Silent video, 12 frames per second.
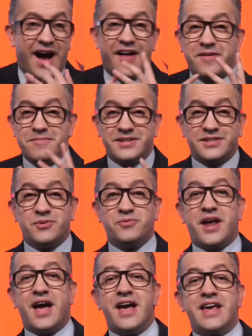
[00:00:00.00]
además de
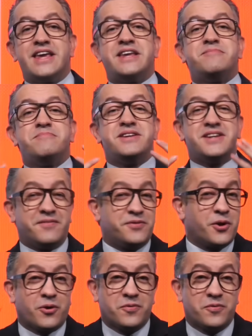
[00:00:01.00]
una inminente